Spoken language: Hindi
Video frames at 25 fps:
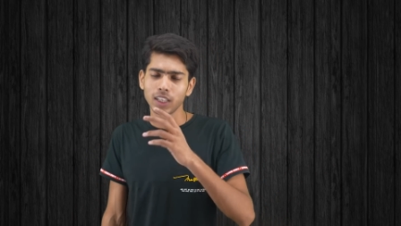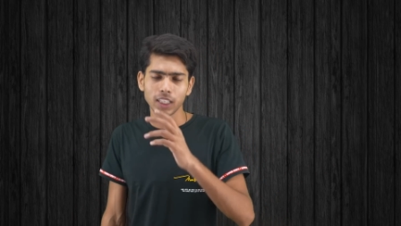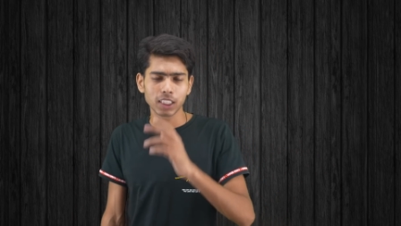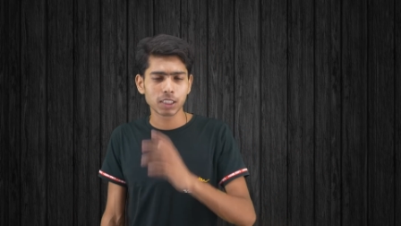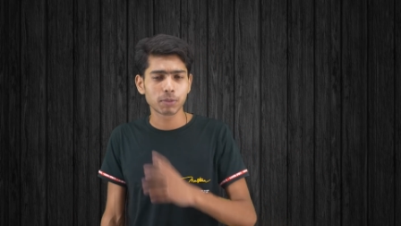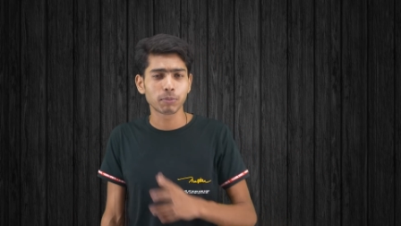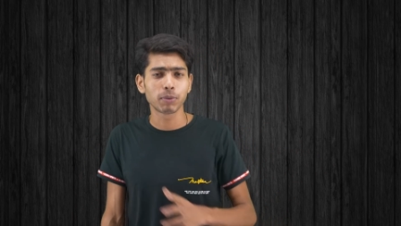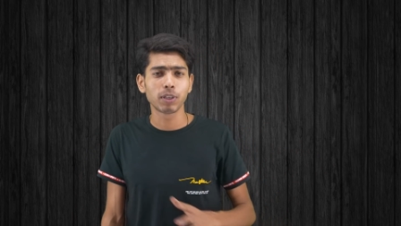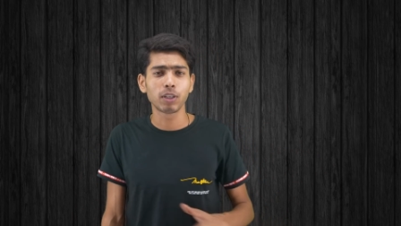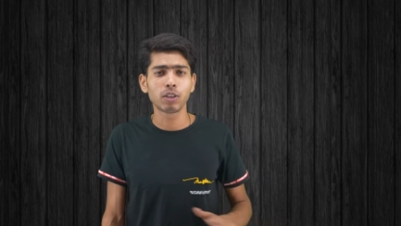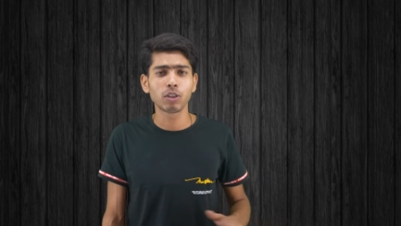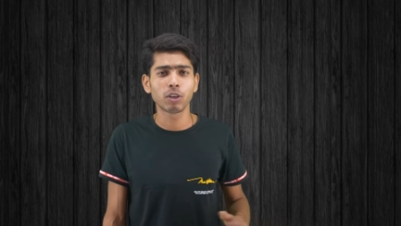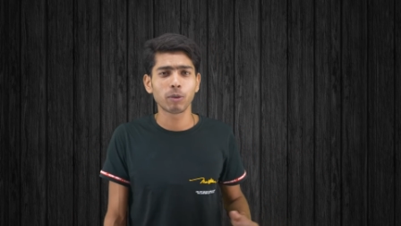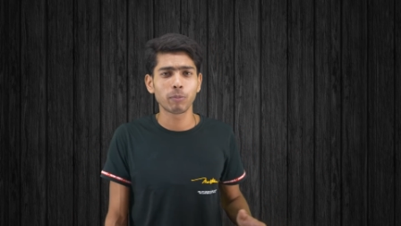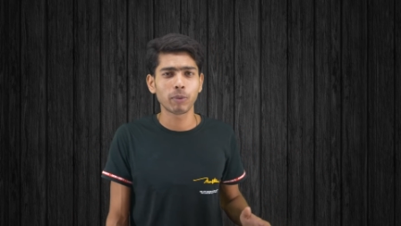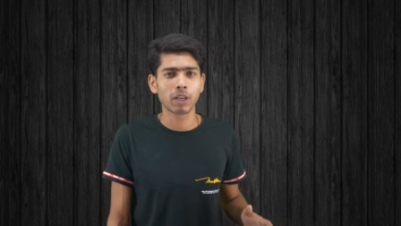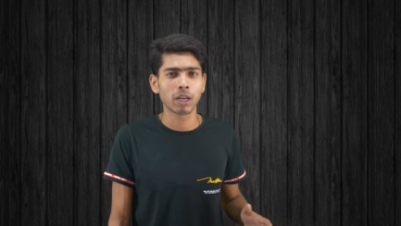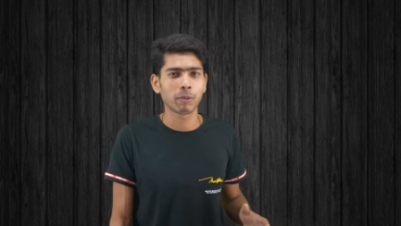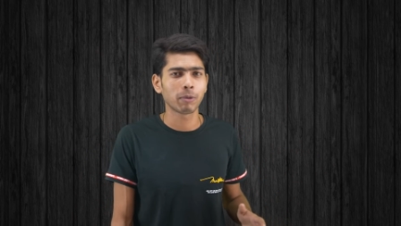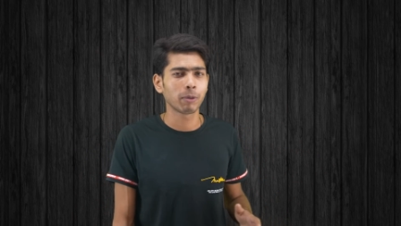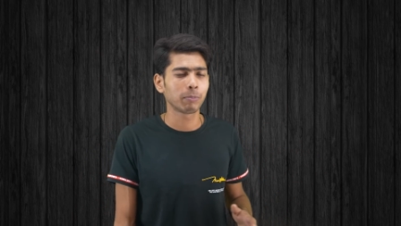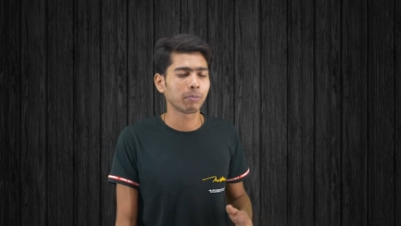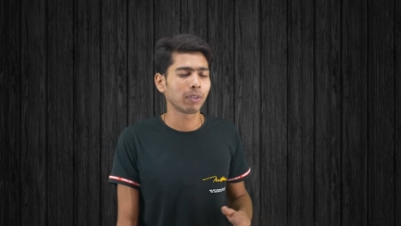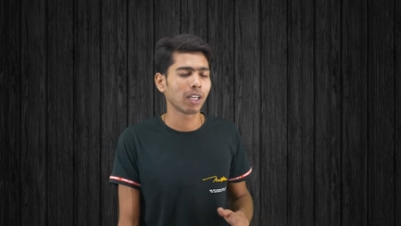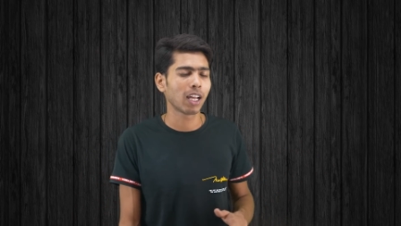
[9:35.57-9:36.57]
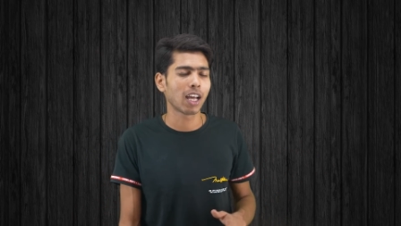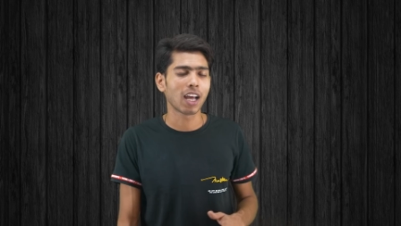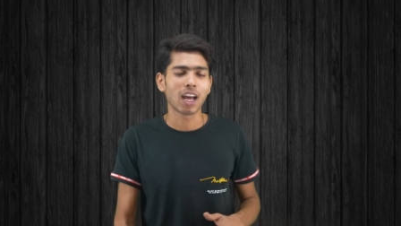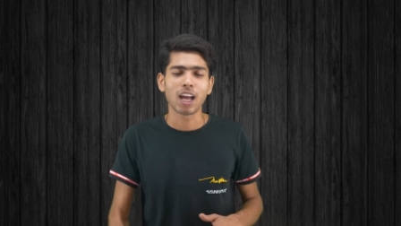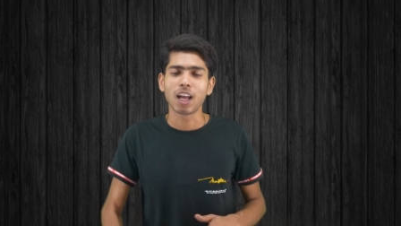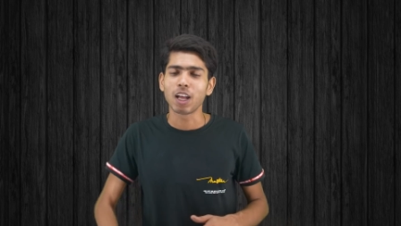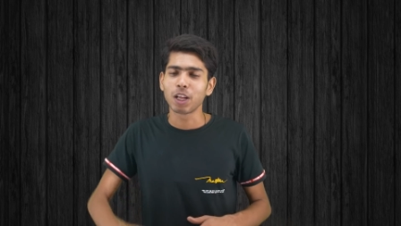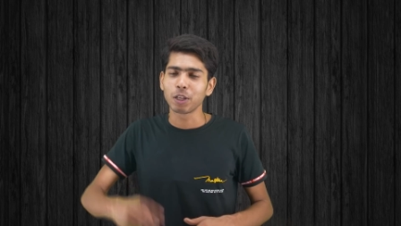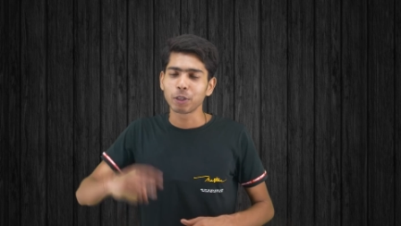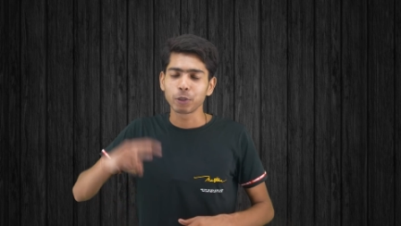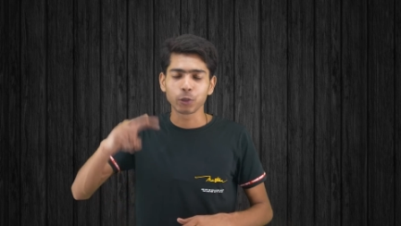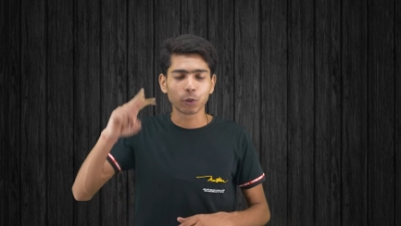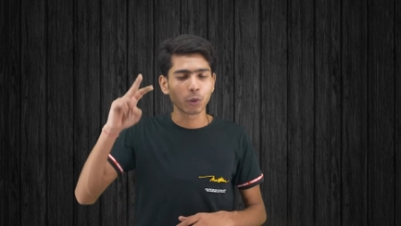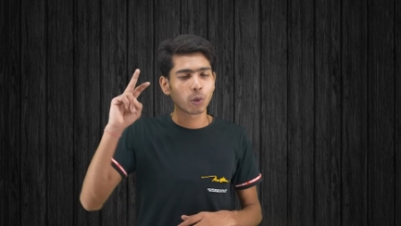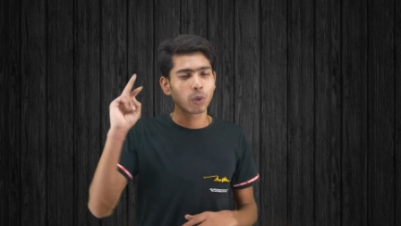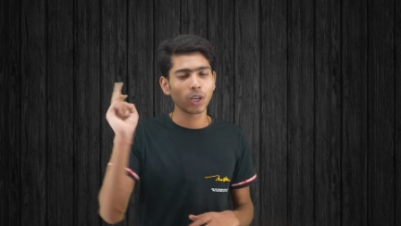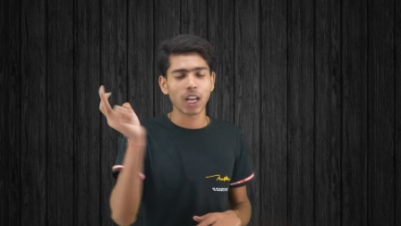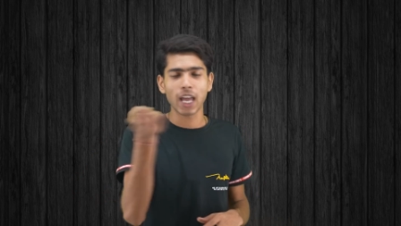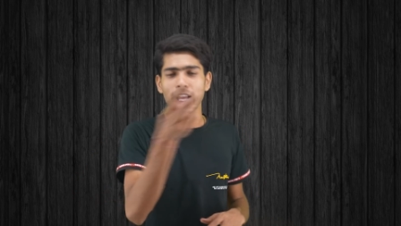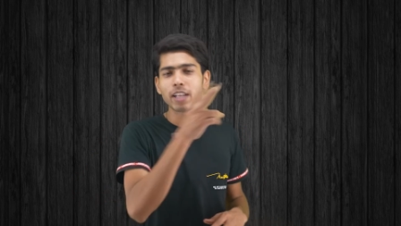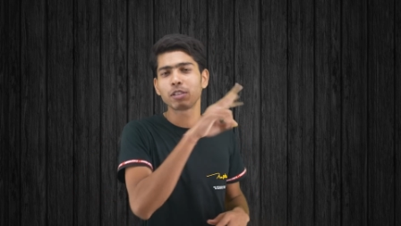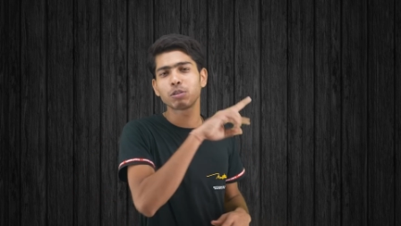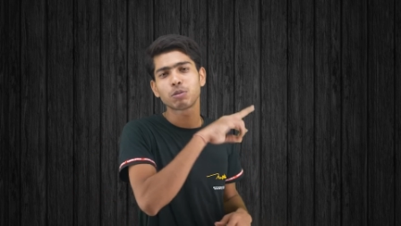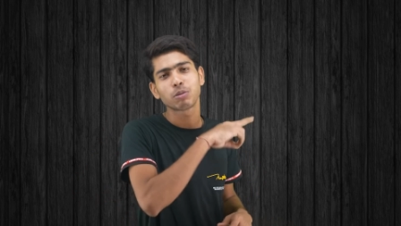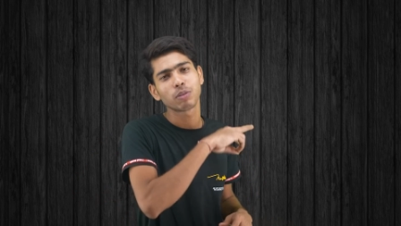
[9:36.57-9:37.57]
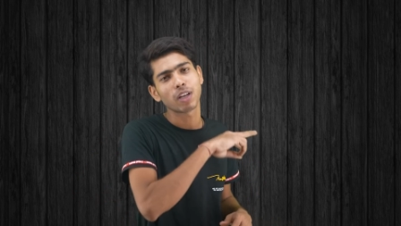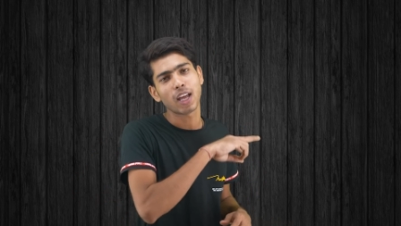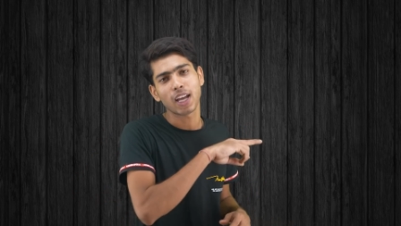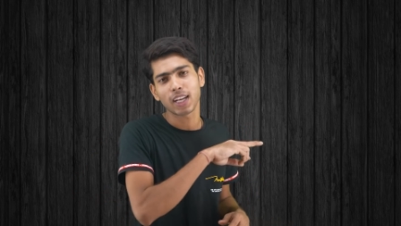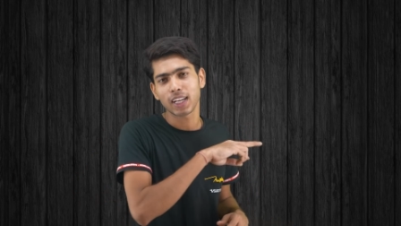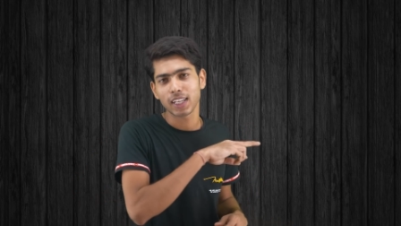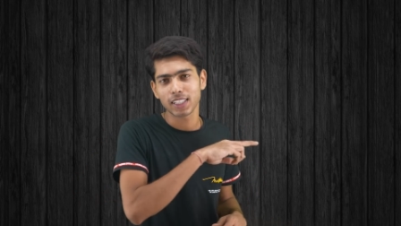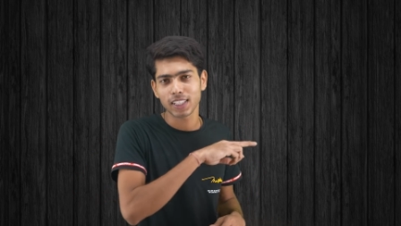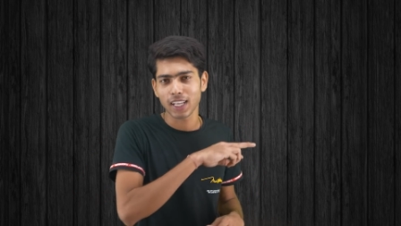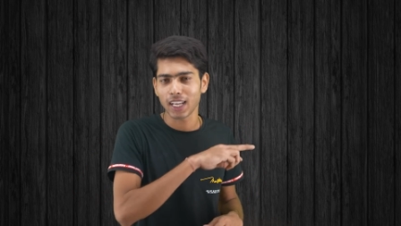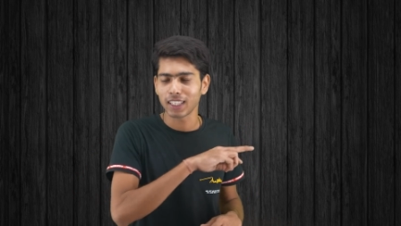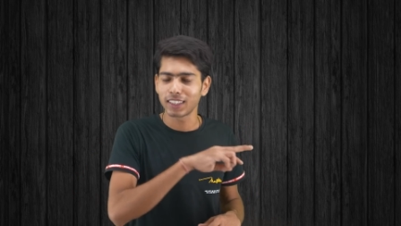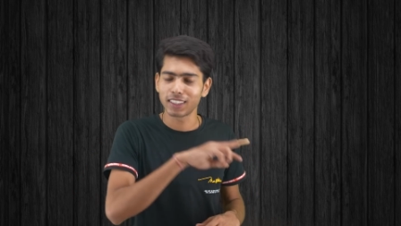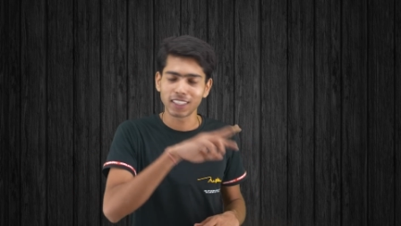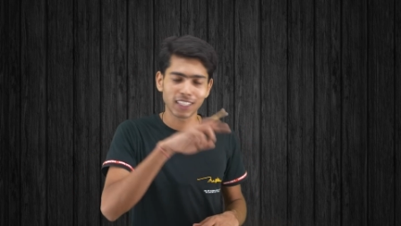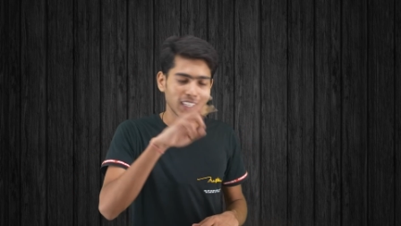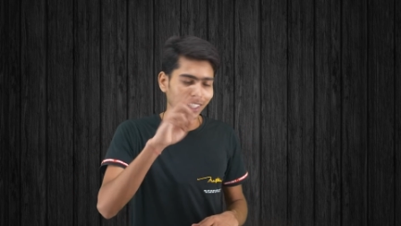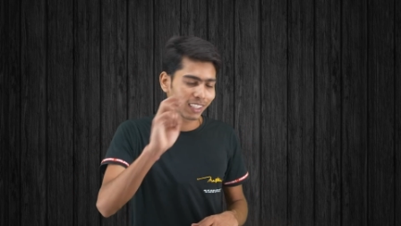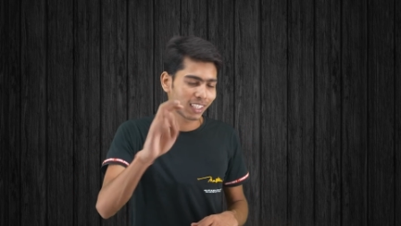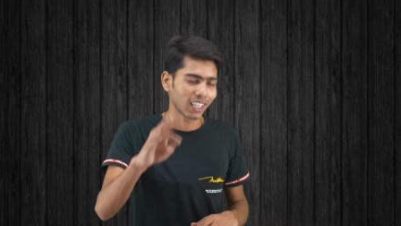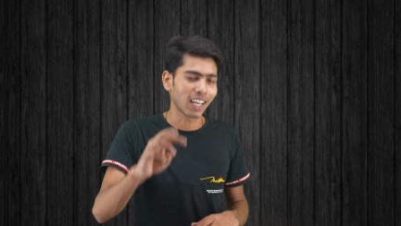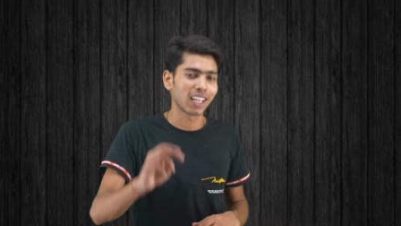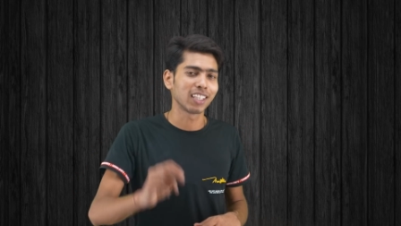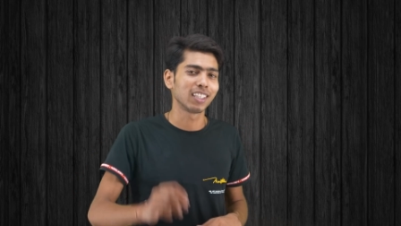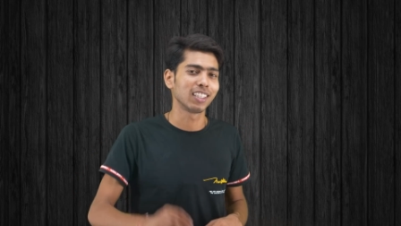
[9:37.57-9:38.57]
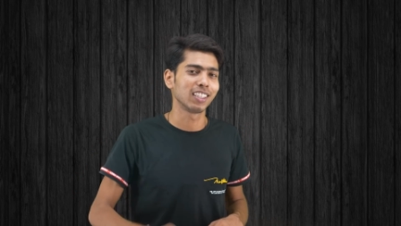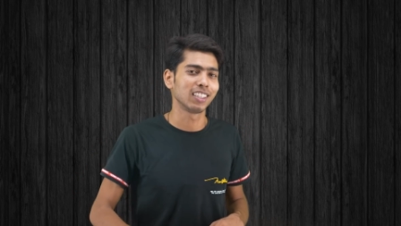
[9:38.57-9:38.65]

इस वीडियो में हम अपना दो लाइन सुना के जाते हैं ध्यान